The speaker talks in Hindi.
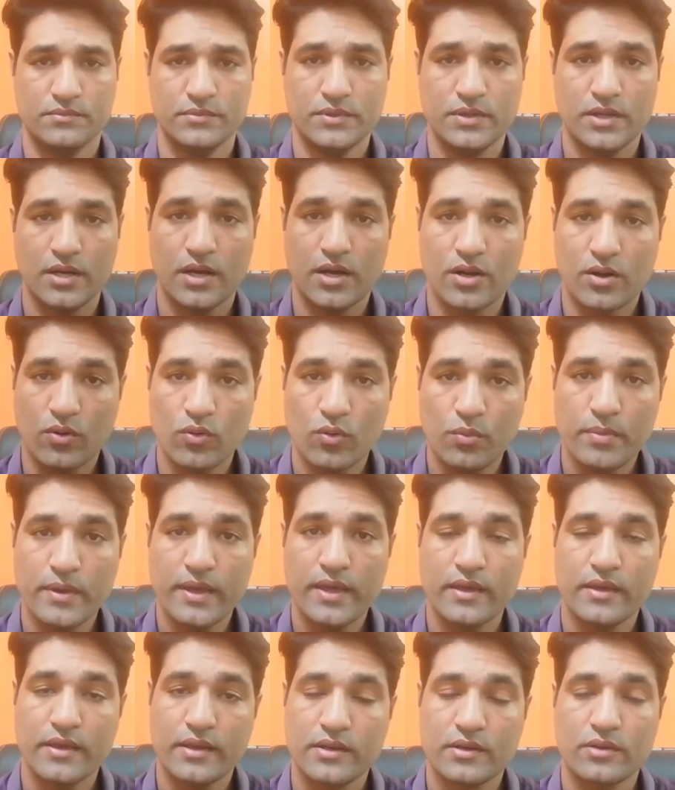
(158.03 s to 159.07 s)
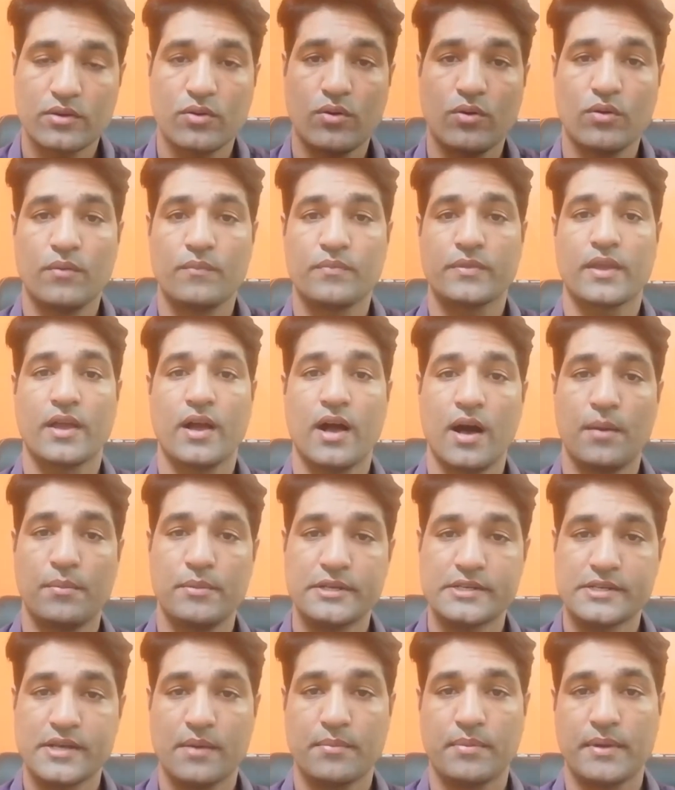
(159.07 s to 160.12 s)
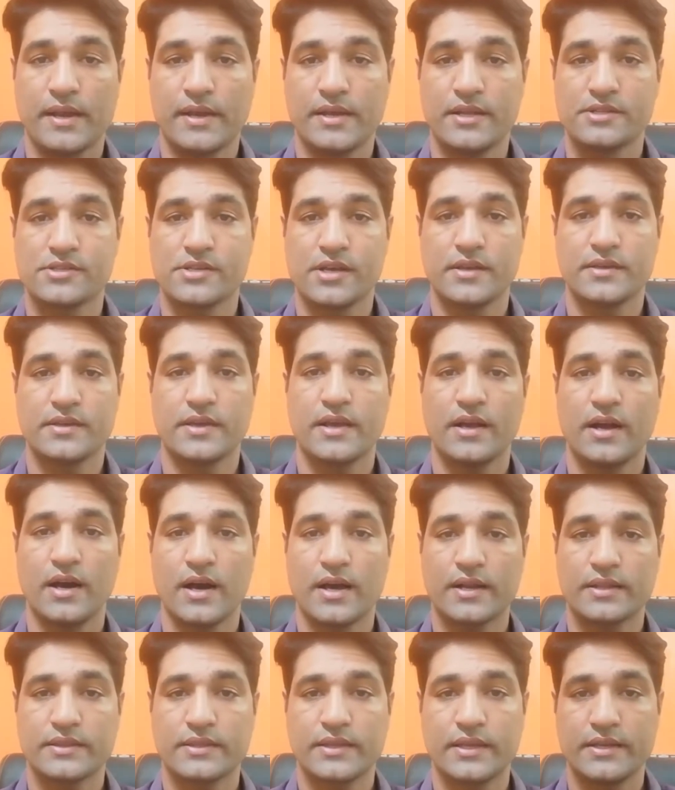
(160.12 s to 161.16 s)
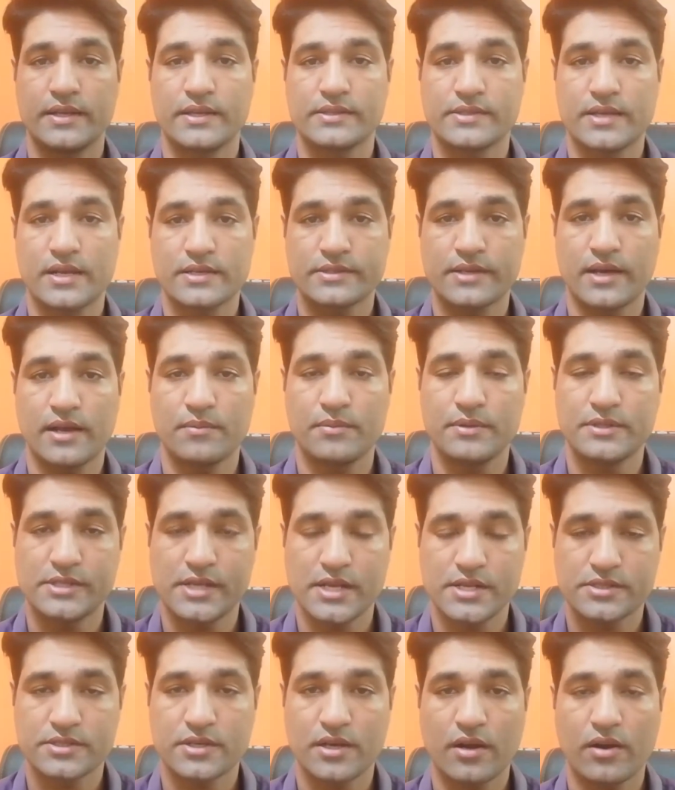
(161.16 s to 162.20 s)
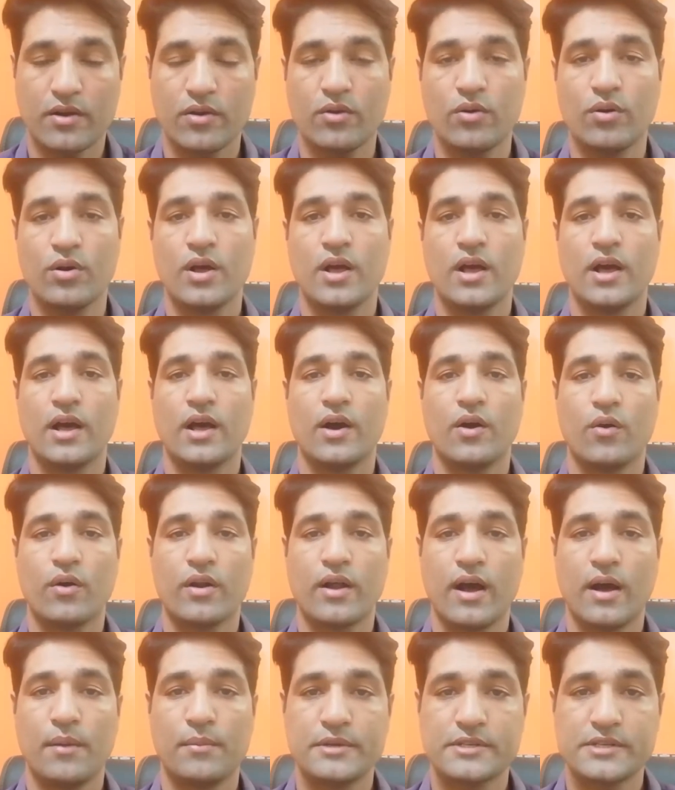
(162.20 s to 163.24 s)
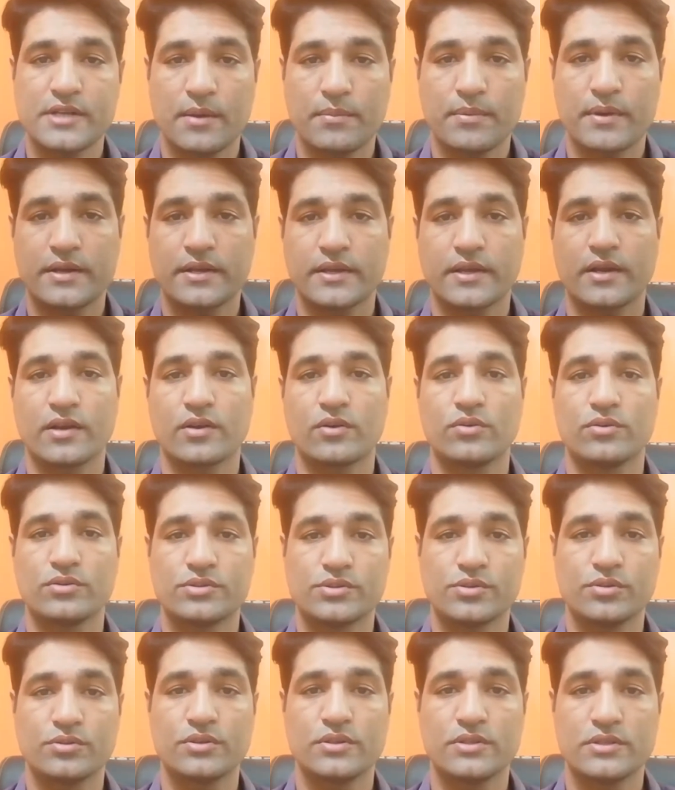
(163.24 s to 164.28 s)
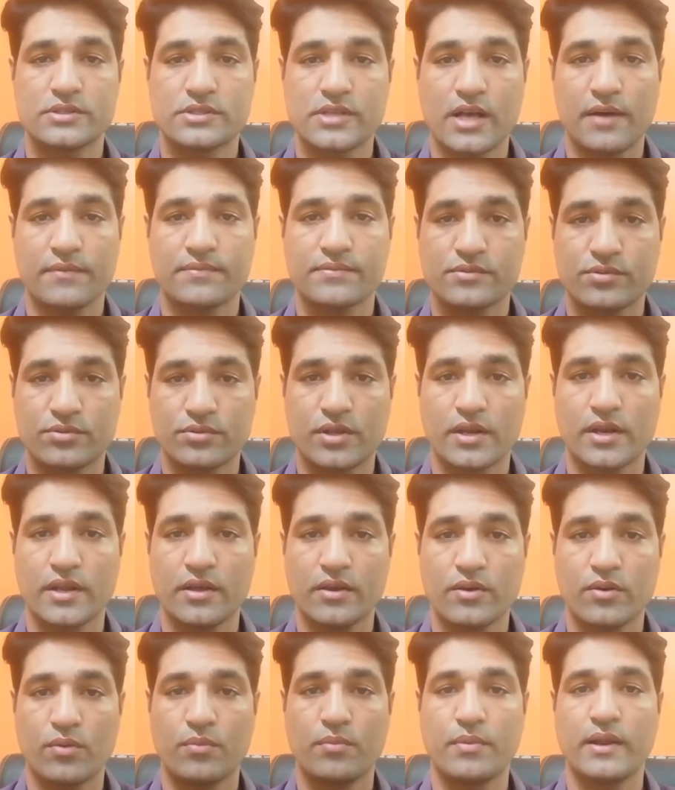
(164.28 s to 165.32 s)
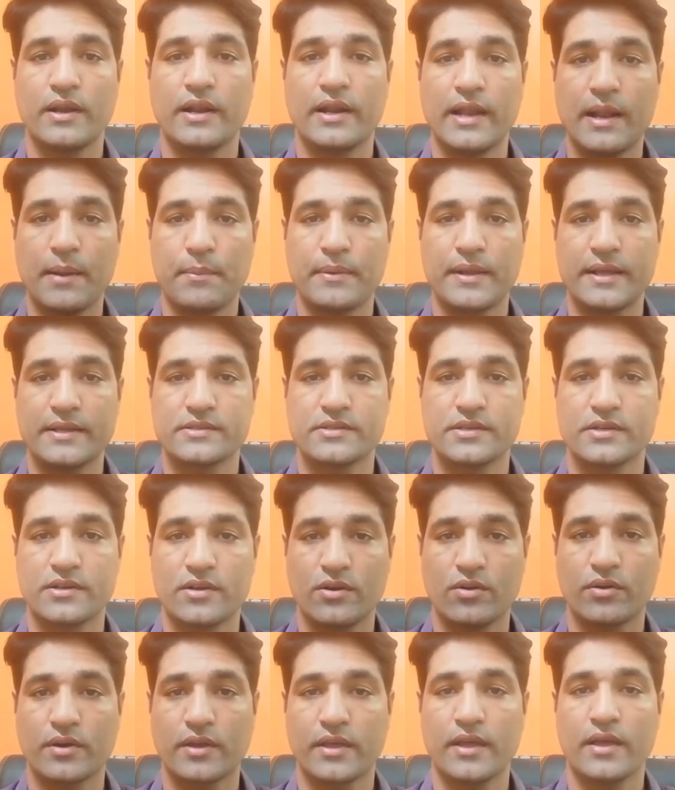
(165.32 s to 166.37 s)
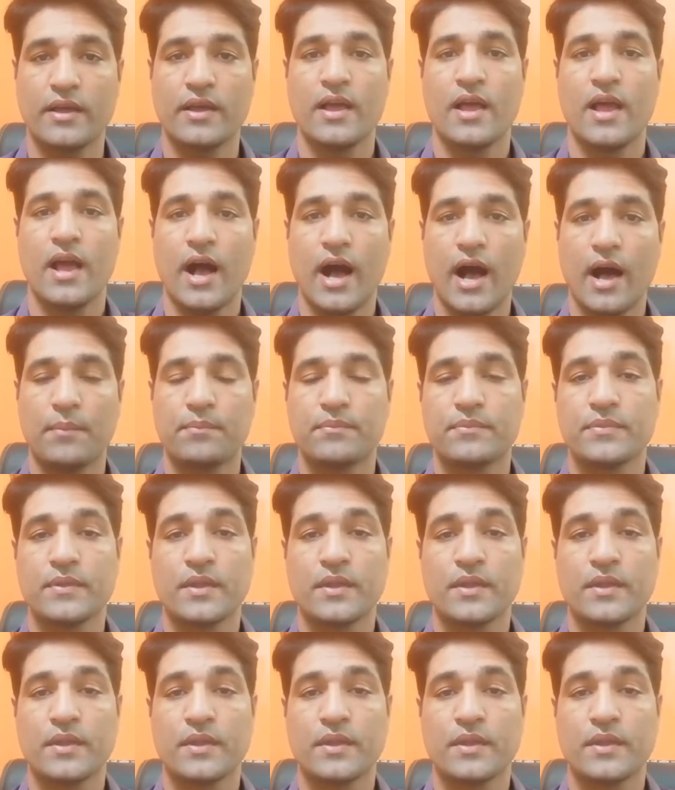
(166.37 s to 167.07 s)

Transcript: रूबी इनको हमेशा पहननी चाहिए हर तीन या चार साल में चेंज कर लो और हमेशा पहन के रखो शुद्ध साफ सुथरी रूबी लेफ्ट एस्टेड लो के आप